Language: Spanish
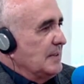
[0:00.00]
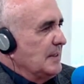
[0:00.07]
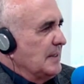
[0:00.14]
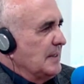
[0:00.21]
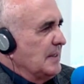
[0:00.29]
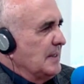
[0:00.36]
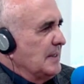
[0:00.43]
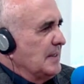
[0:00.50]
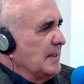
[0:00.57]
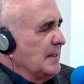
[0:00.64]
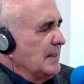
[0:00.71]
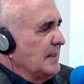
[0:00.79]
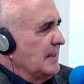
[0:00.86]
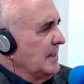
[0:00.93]

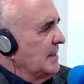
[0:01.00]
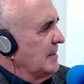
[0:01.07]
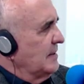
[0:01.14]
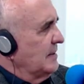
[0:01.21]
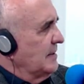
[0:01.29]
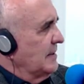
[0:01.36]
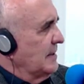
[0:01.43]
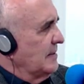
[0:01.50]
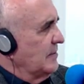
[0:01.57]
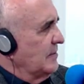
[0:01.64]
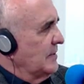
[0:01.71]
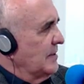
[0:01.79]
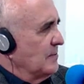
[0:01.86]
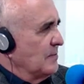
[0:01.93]

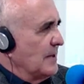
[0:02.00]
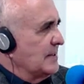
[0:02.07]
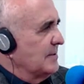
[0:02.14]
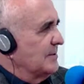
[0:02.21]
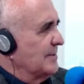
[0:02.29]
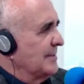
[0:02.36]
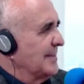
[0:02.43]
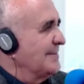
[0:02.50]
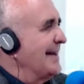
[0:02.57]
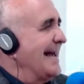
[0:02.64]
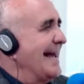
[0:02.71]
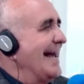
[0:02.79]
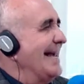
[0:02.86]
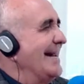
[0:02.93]
en Washington dije,
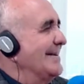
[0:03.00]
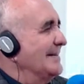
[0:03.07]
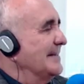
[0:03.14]
bueno,